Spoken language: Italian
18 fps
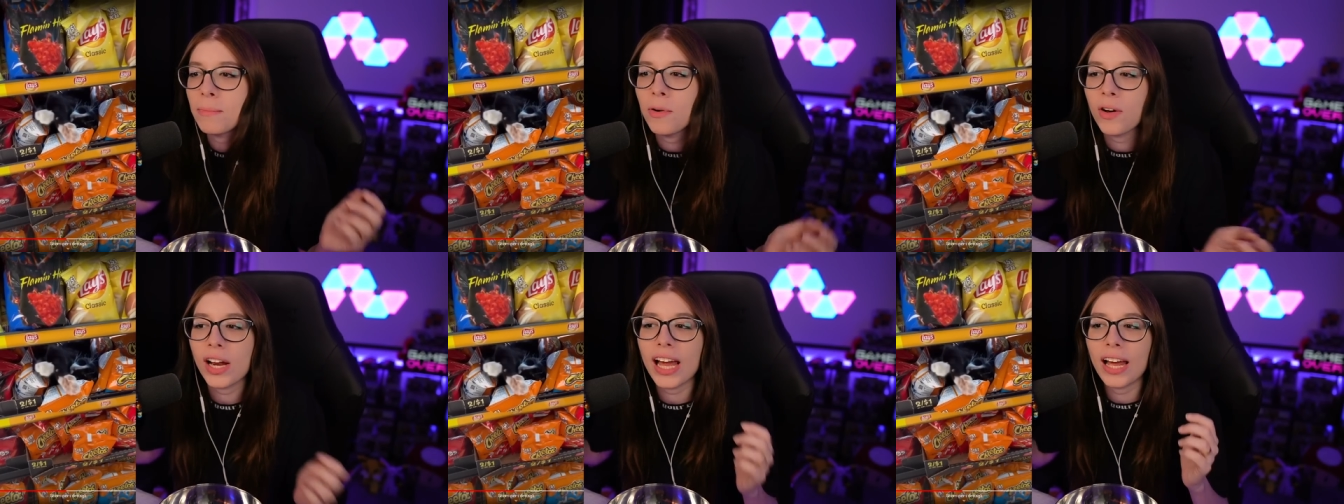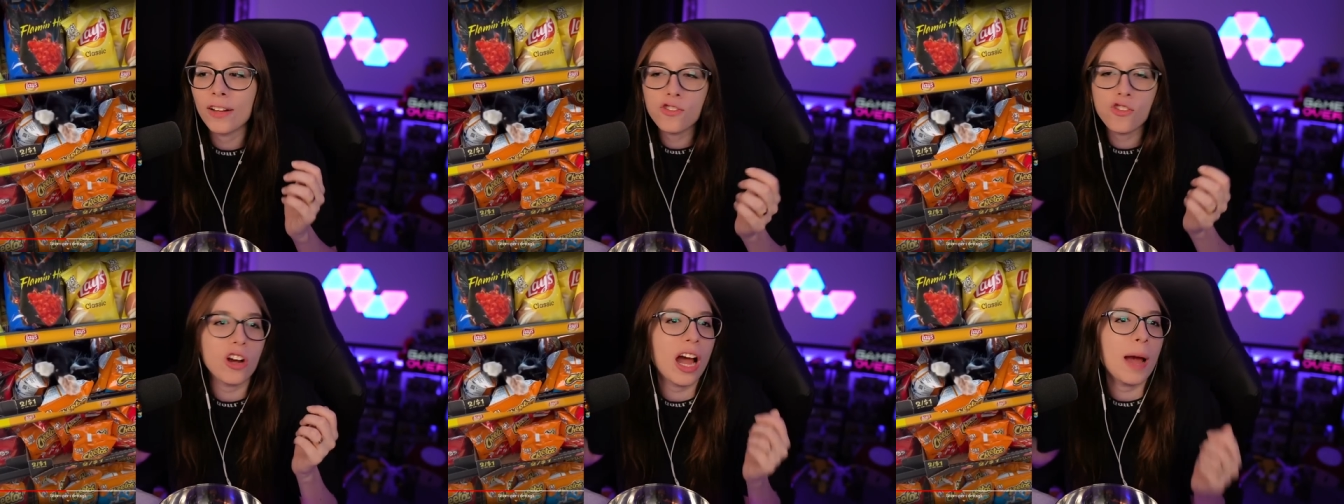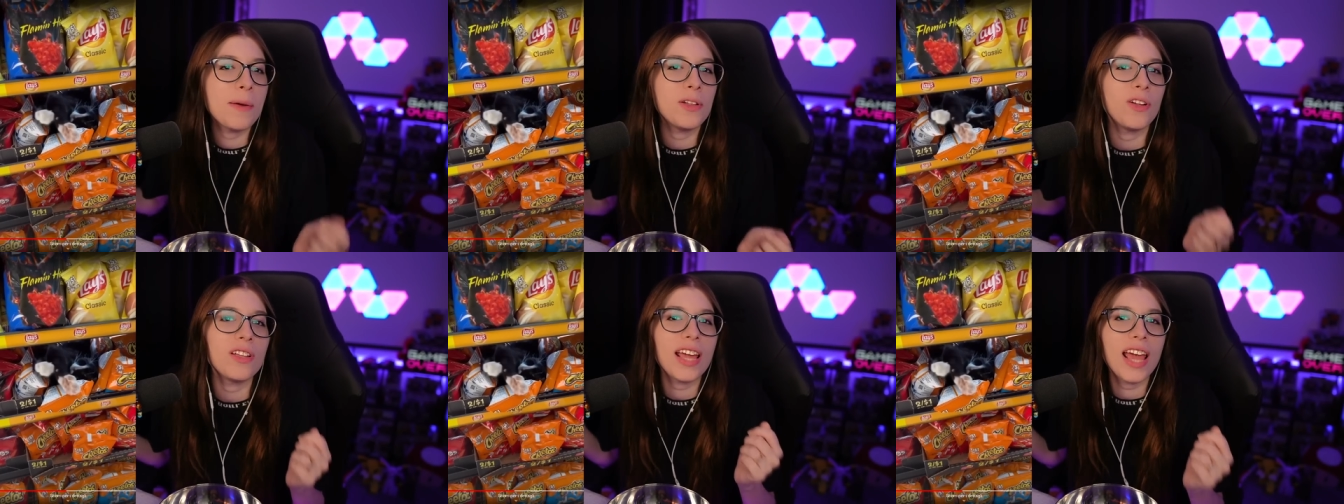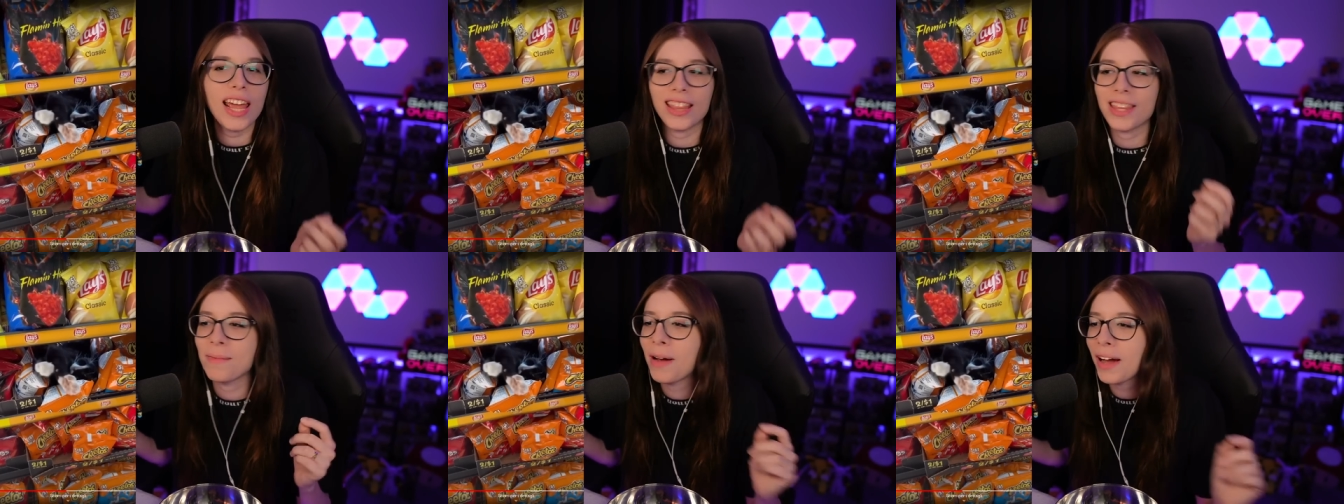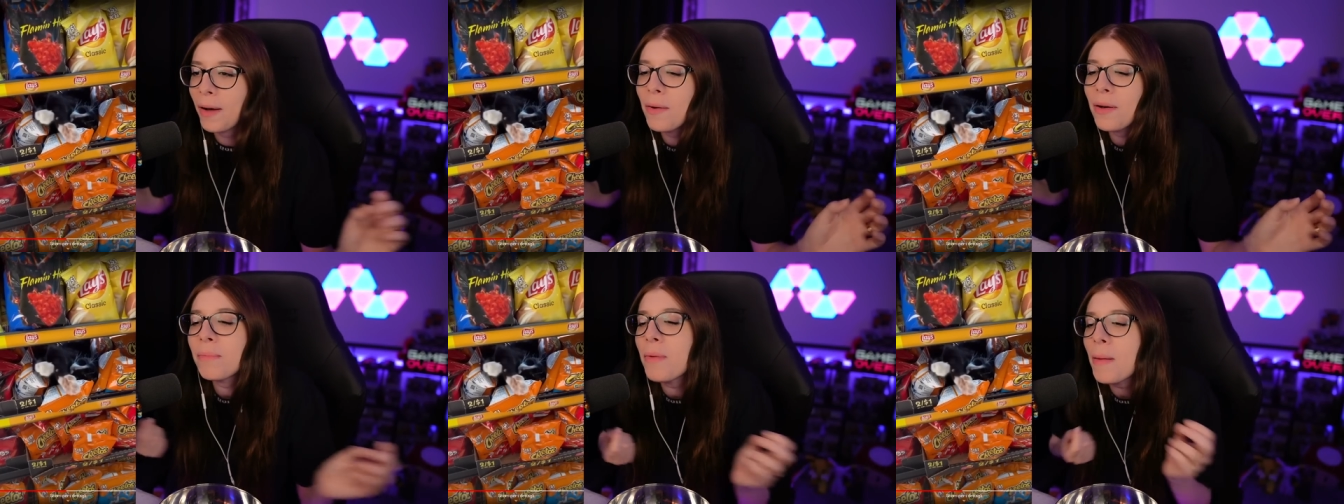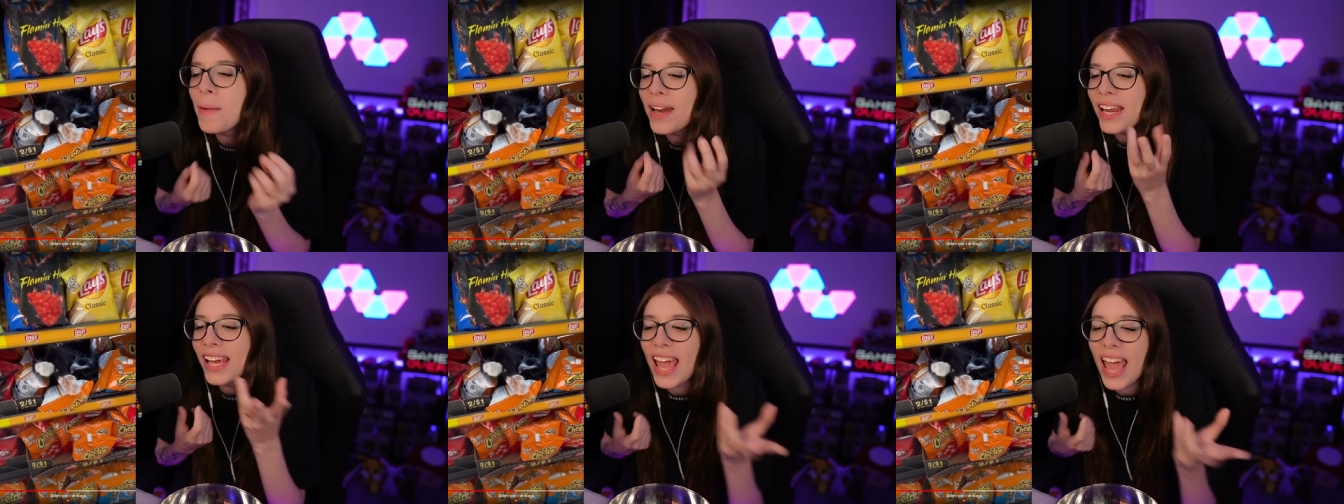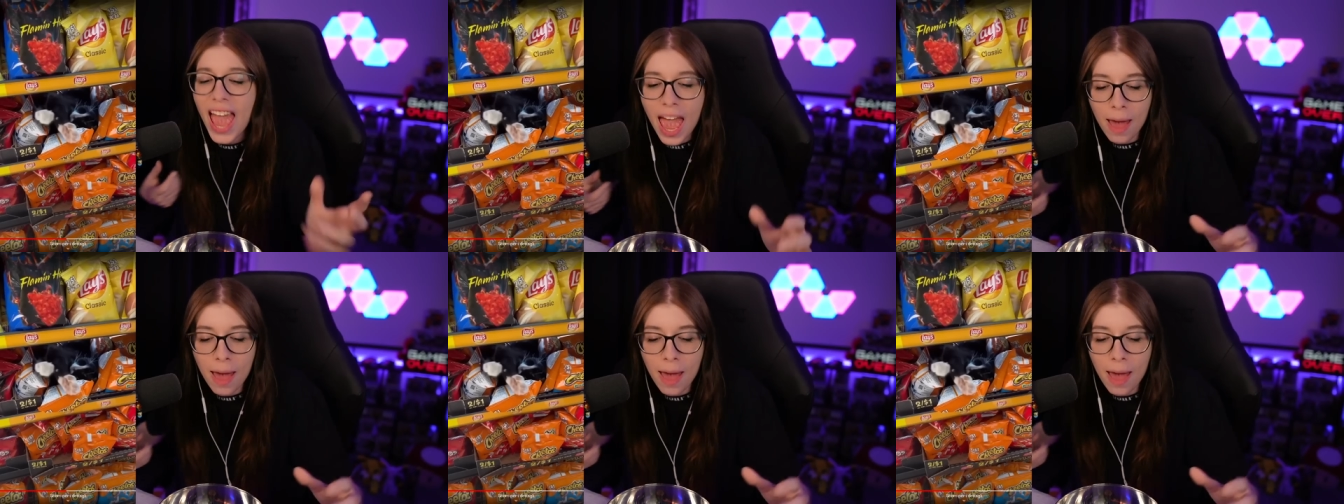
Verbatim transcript: Boh, raga, non ci ho capito niente. Ma perché?